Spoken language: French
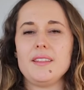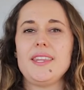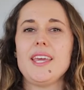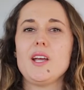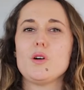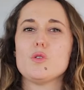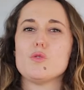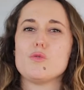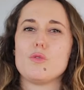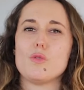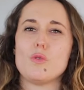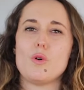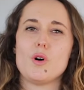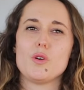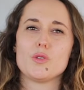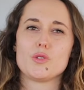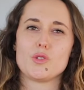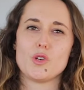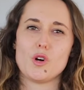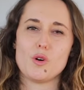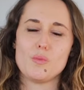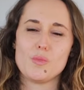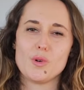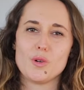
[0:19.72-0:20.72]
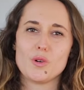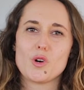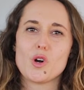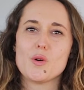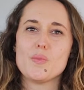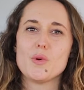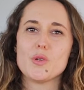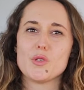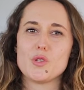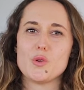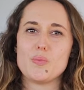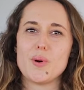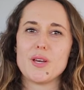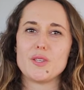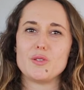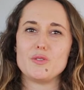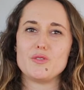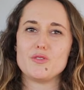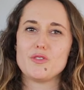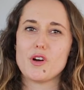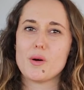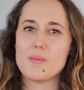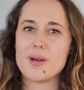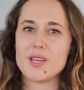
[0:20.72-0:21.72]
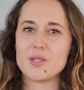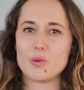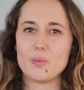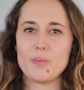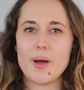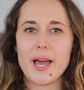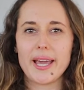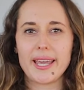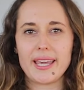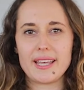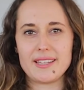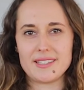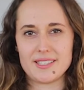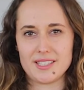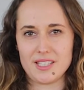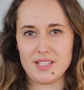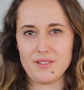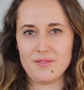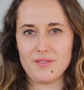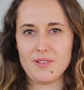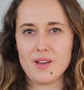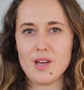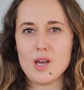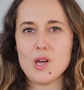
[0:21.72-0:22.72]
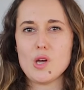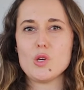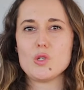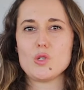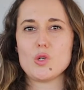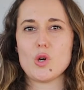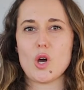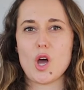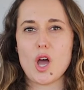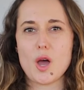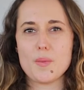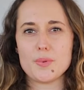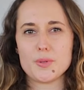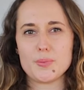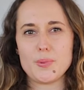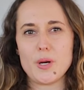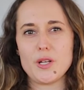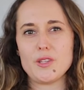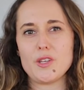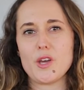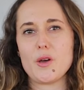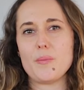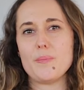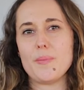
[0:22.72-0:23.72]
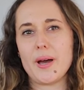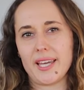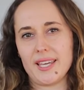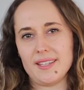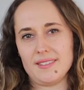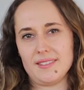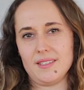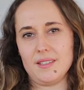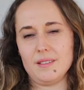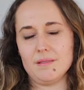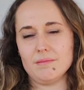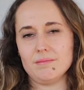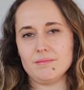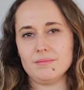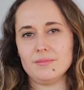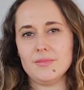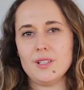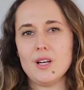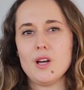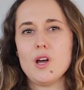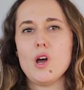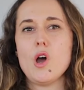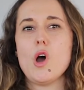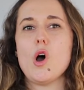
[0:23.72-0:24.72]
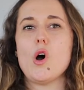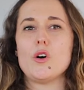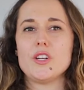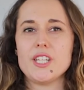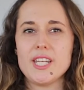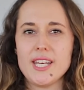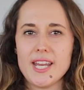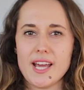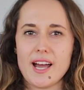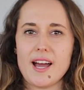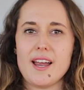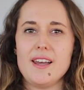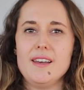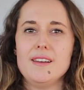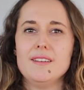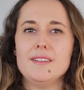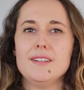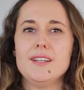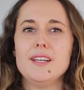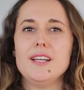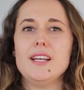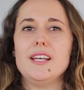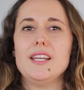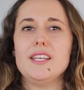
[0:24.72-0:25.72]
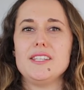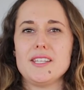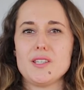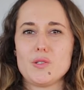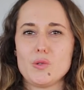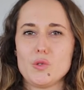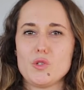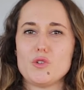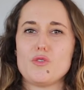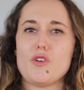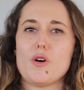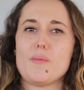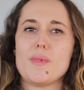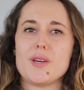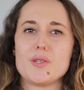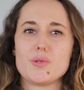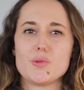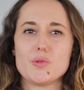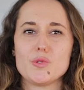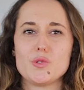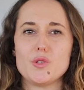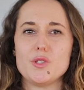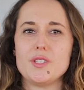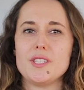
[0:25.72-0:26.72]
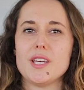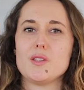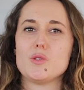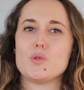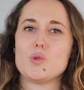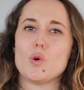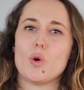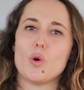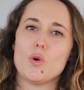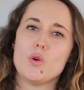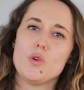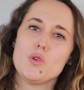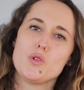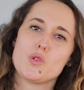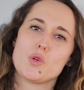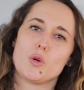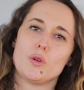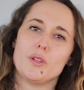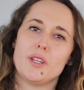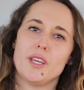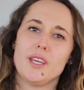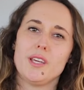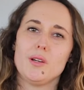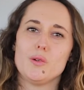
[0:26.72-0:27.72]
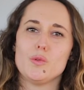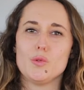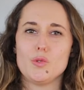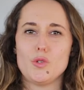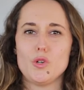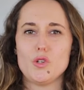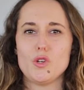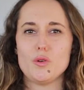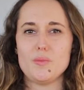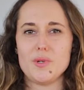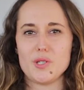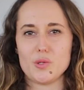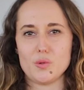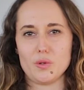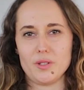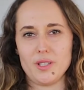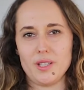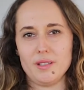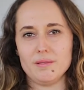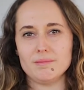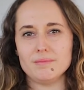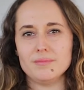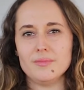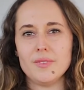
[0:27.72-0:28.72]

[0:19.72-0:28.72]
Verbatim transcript: Découvrons ensemble comment se passe une formation marketing sur HubSpot Hub Marketing. En général, les sessions de formation se tiennent sur une journée ou deux demi-journées.